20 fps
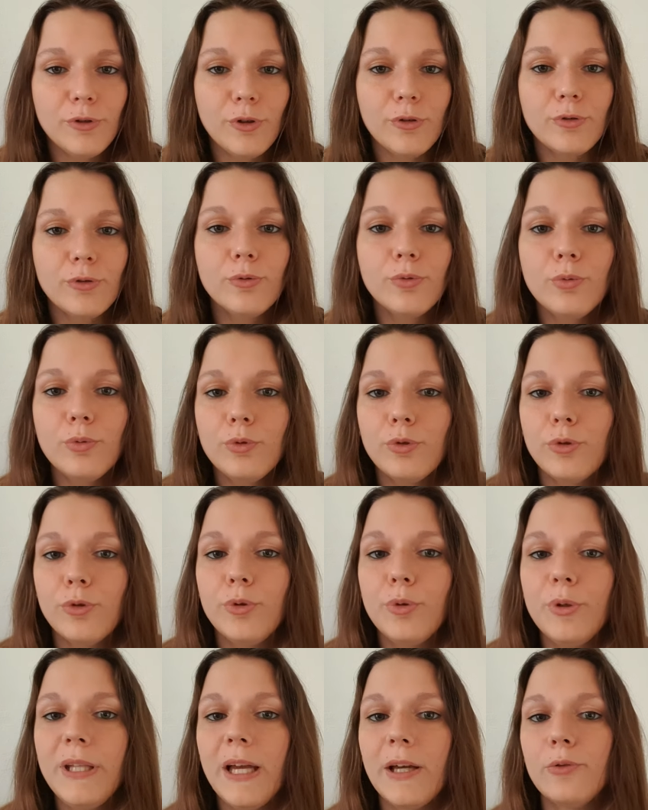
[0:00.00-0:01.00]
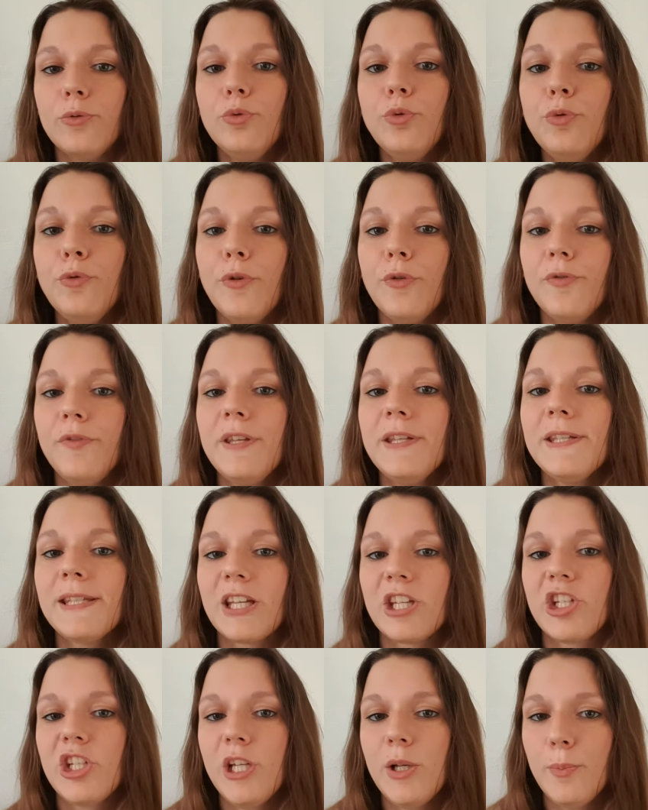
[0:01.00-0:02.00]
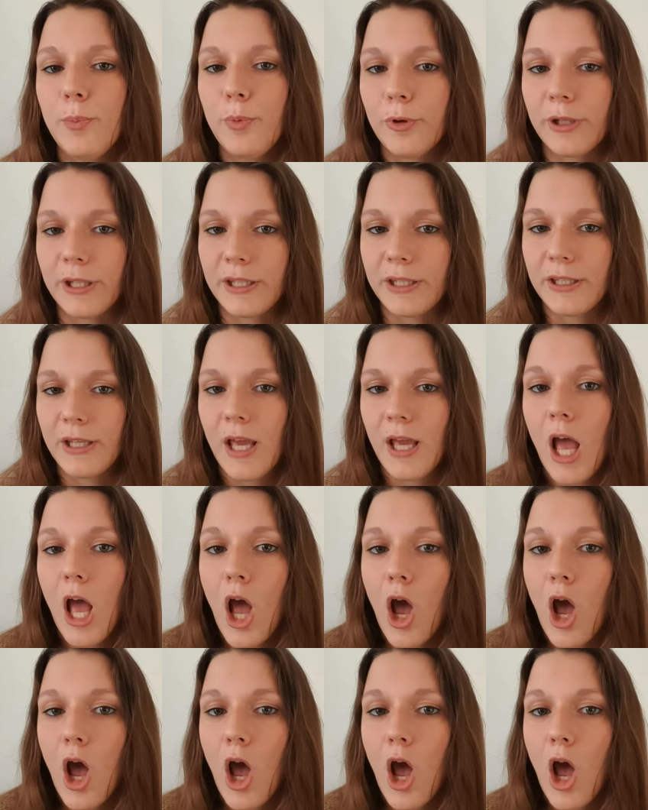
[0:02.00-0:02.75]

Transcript: tente donc de donner un nouveau fils à Chilperic.